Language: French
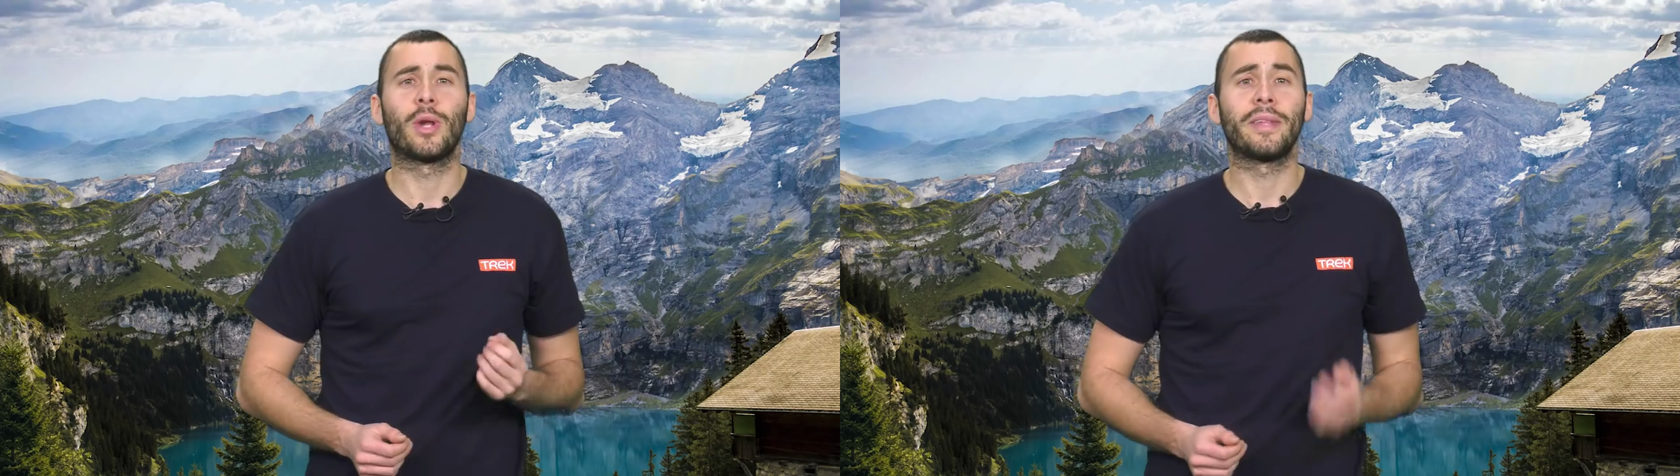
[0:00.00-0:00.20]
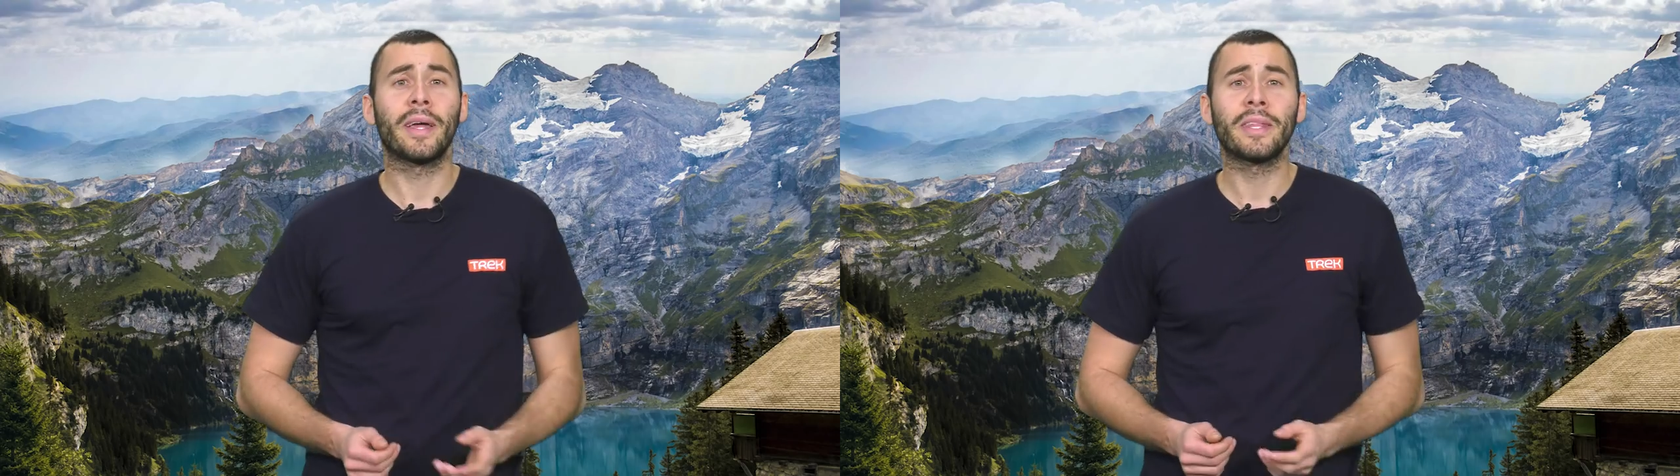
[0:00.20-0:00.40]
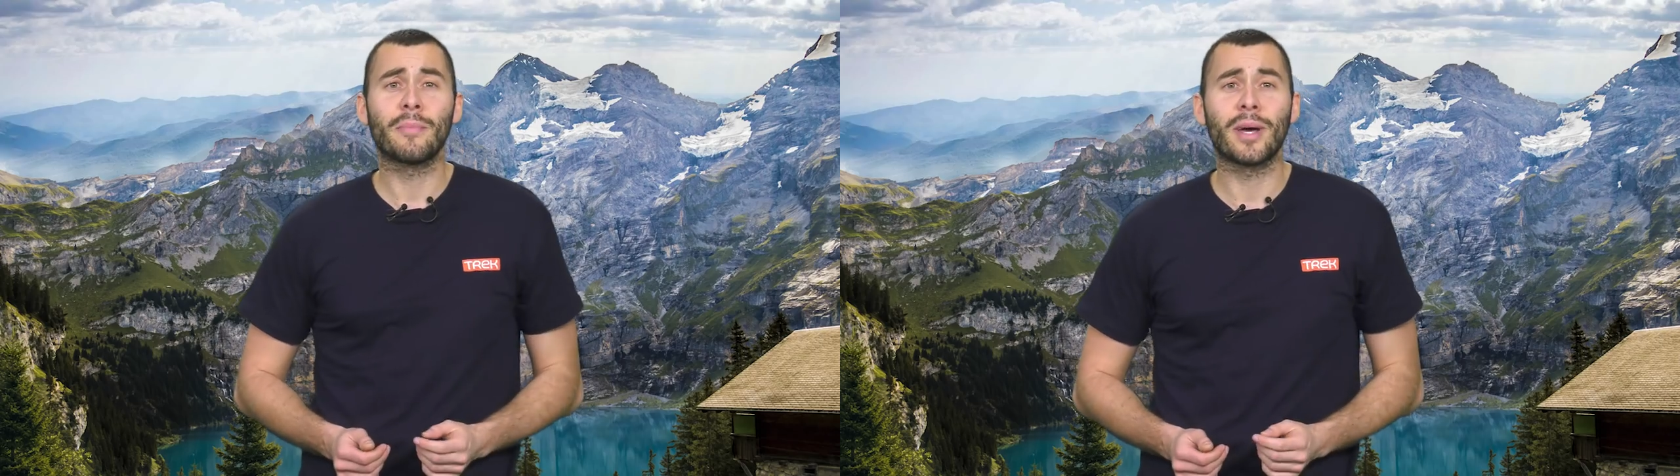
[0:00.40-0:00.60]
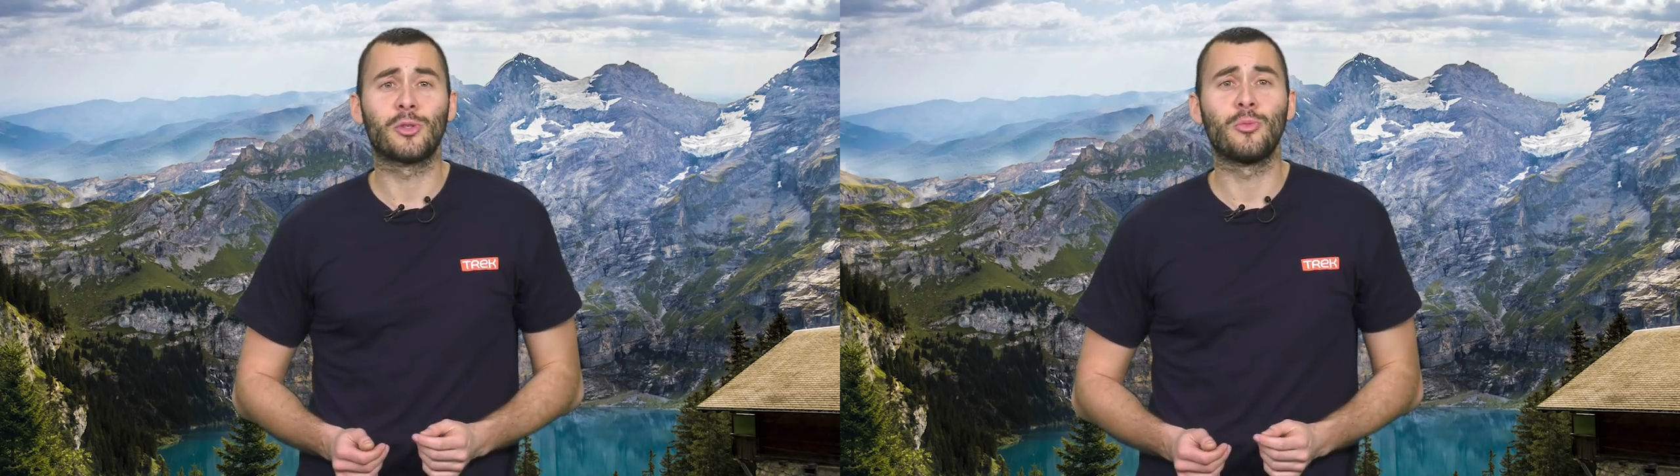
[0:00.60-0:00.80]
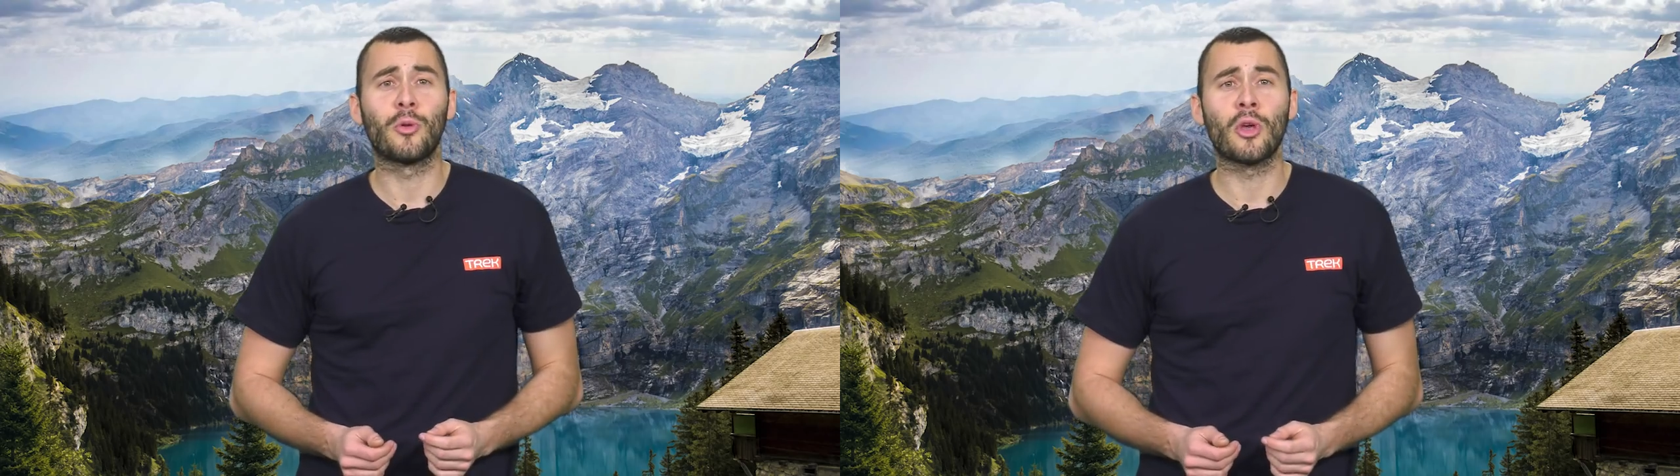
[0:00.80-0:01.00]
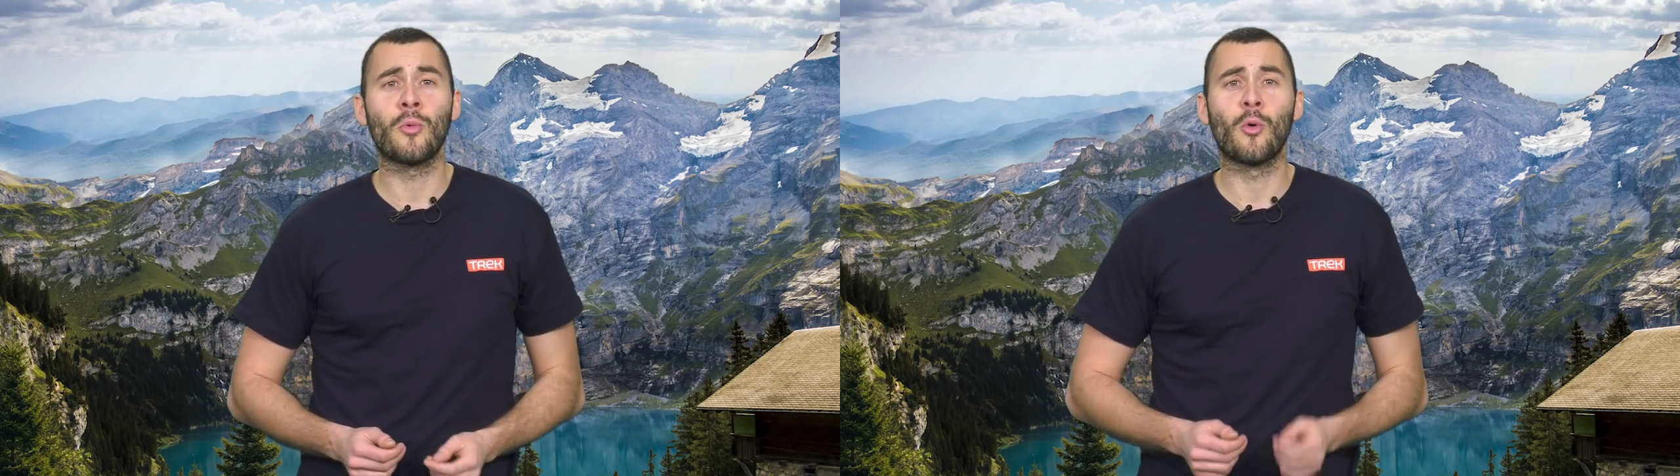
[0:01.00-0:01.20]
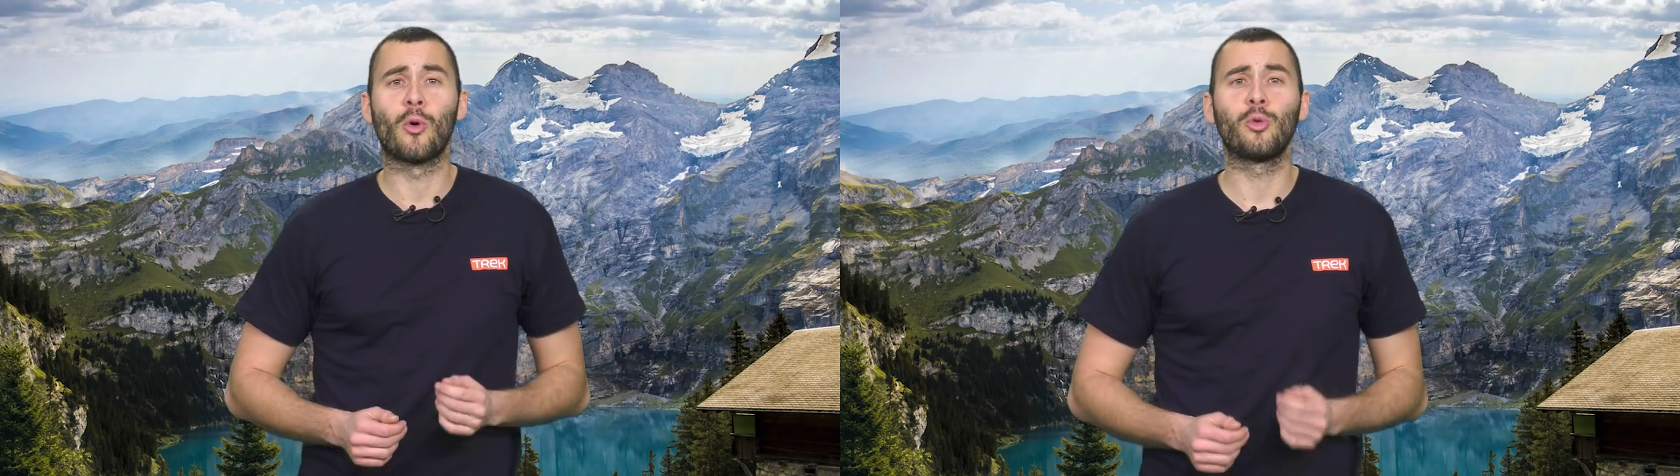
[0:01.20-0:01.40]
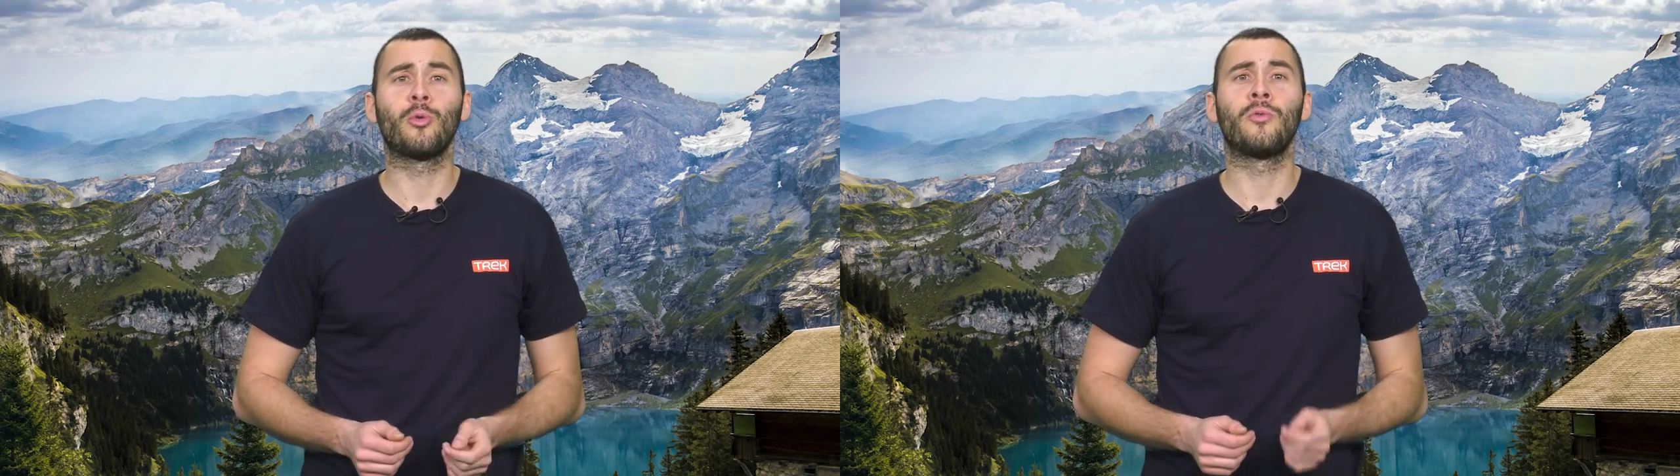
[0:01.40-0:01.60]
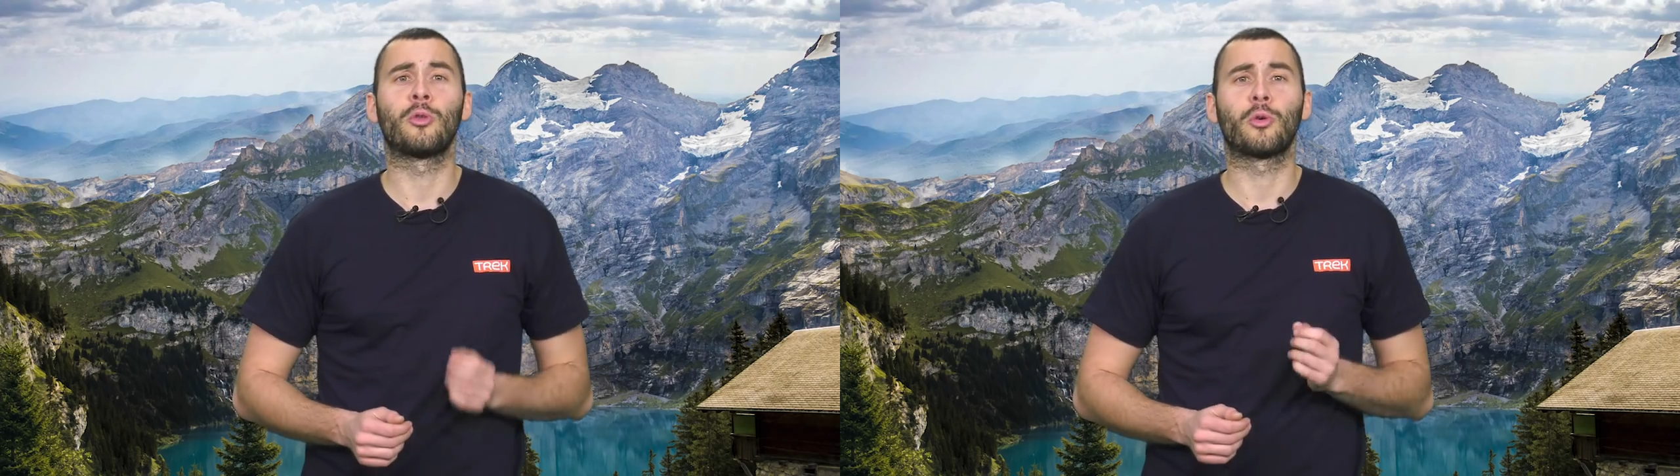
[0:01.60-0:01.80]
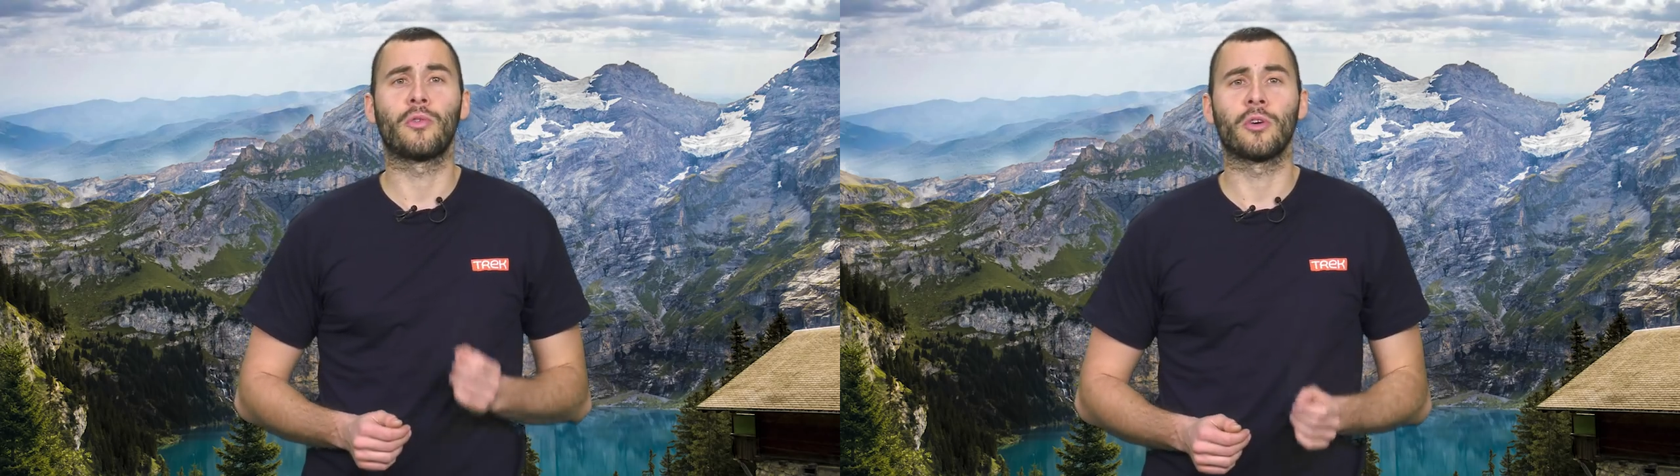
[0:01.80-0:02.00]
la dernière marche du podium, on retrouve
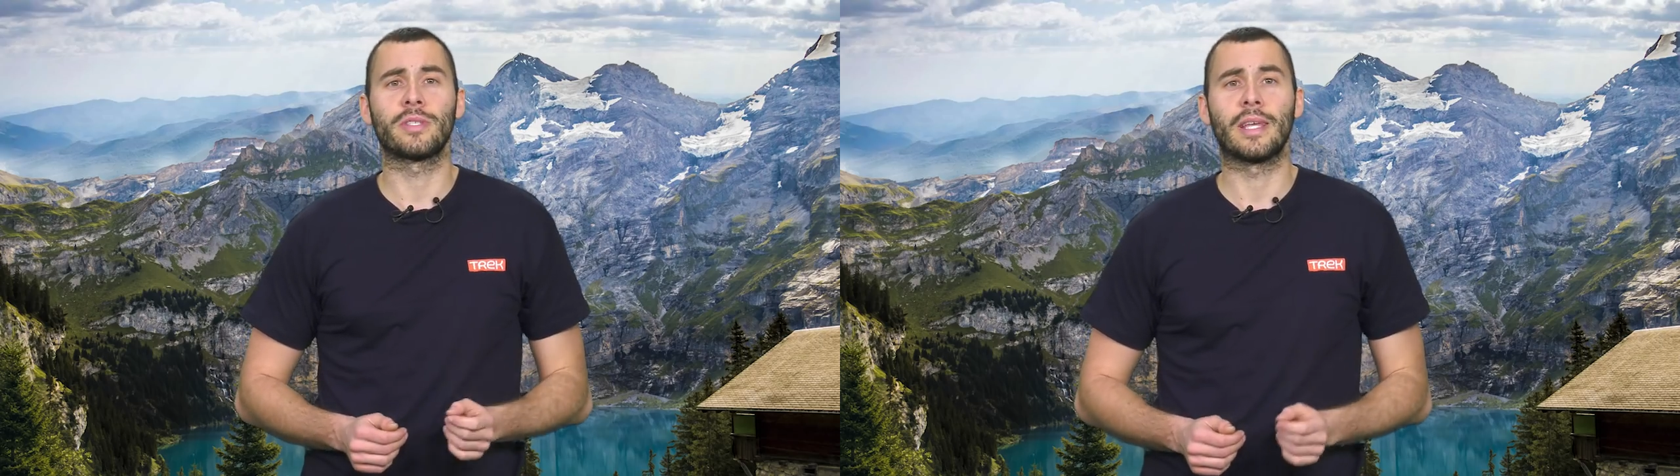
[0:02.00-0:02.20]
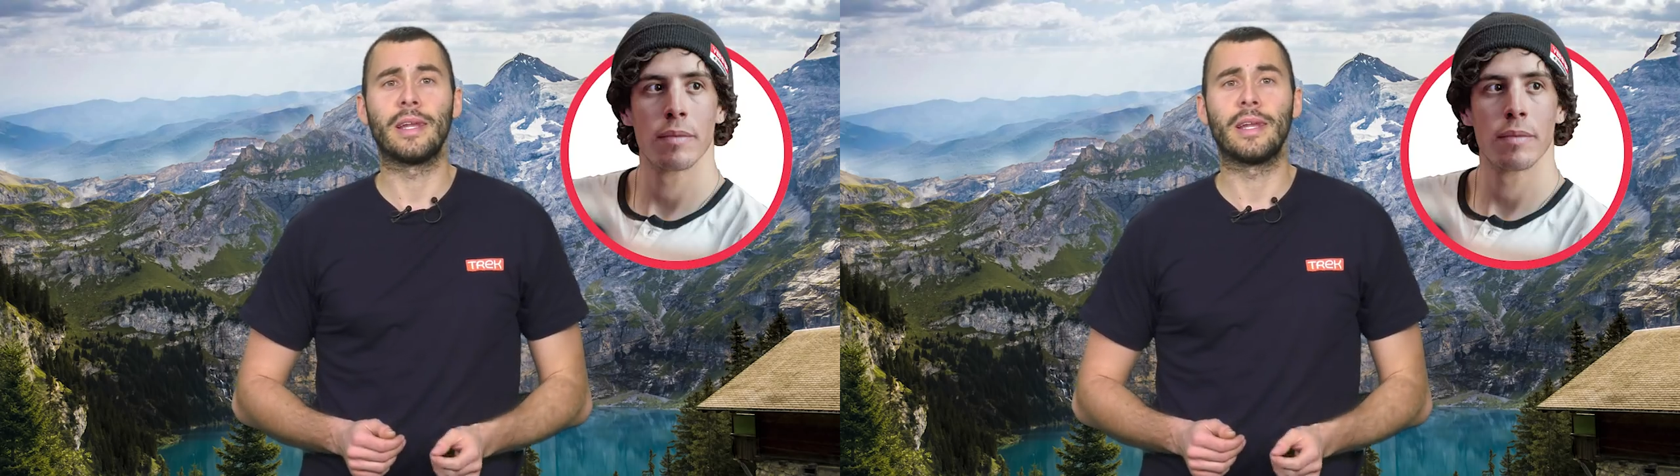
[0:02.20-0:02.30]
notre Français